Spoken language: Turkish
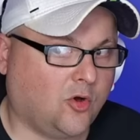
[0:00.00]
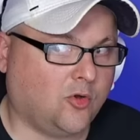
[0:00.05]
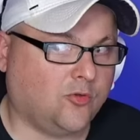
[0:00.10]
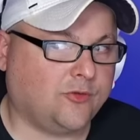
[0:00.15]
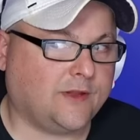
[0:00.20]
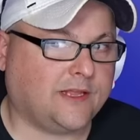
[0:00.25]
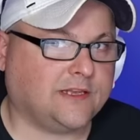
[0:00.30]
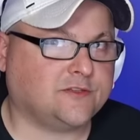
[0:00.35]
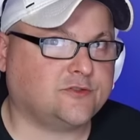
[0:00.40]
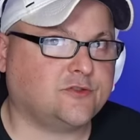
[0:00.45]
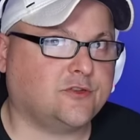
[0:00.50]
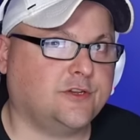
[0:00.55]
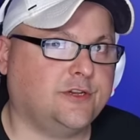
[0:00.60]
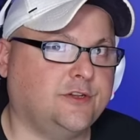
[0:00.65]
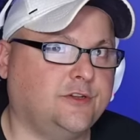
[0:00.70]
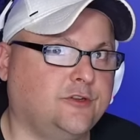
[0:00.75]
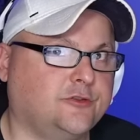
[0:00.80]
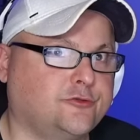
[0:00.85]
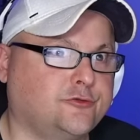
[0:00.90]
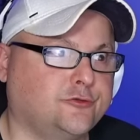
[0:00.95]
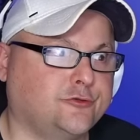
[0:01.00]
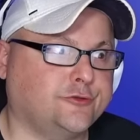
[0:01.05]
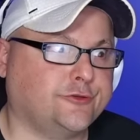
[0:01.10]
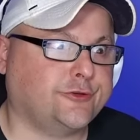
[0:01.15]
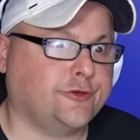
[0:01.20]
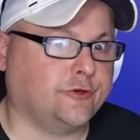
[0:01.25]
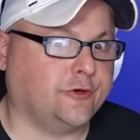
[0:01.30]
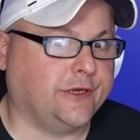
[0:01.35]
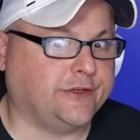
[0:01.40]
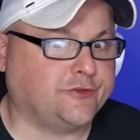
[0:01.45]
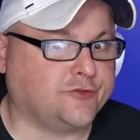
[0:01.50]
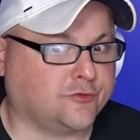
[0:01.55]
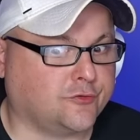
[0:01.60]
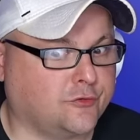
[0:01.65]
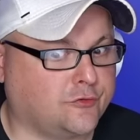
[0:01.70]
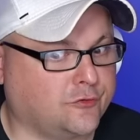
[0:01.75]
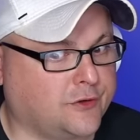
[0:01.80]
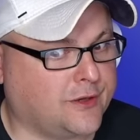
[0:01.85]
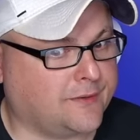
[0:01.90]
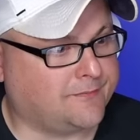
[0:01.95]
Ondan sonra diyorsunuz ki o en çok
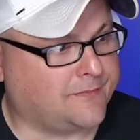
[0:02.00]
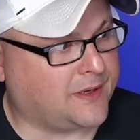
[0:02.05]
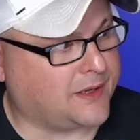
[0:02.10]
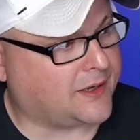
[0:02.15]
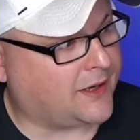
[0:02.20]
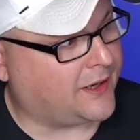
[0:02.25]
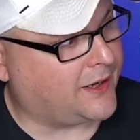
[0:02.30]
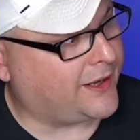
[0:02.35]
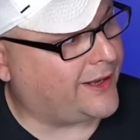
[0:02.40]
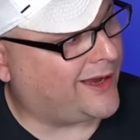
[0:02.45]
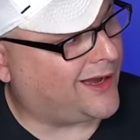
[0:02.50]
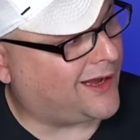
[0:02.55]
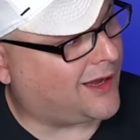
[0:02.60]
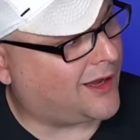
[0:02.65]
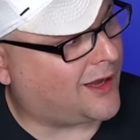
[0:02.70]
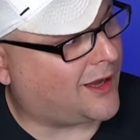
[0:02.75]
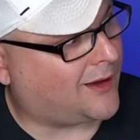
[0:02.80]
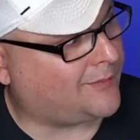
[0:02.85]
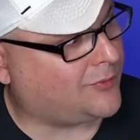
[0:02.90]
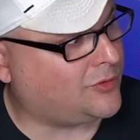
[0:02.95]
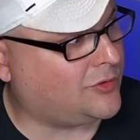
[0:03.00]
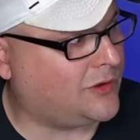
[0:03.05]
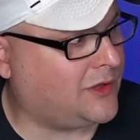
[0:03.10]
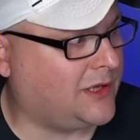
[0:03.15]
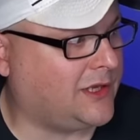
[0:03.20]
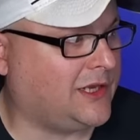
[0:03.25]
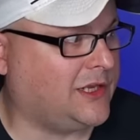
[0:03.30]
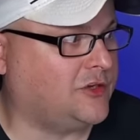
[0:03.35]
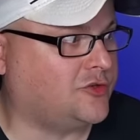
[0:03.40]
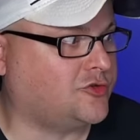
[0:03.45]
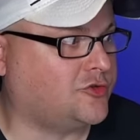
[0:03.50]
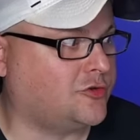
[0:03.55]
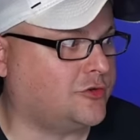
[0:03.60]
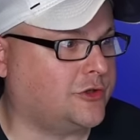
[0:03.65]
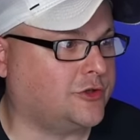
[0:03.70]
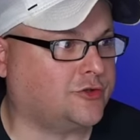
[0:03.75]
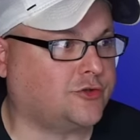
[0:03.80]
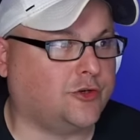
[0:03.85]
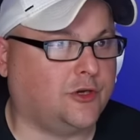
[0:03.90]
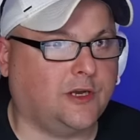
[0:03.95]
okunan makale. Aa bununla ilgili
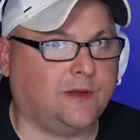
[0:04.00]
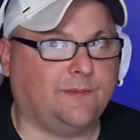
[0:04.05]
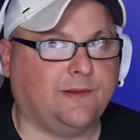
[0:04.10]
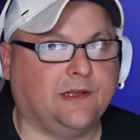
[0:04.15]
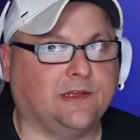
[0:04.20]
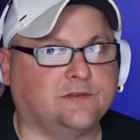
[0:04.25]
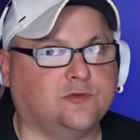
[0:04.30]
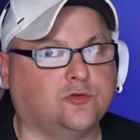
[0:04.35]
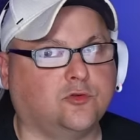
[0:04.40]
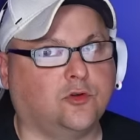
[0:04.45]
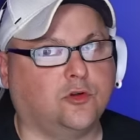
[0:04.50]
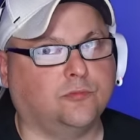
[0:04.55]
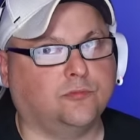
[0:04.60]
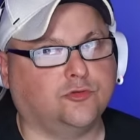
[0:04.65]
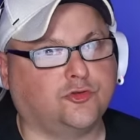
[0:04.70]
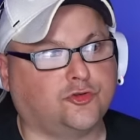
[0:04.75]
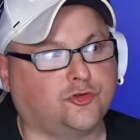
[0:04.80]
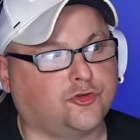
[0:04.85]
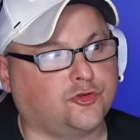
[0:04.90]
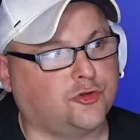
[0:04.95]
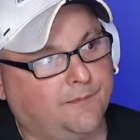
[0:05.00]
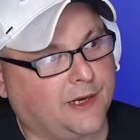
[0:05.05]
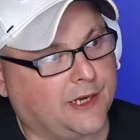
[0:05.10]
şurada şöyle bir yazı olmuş.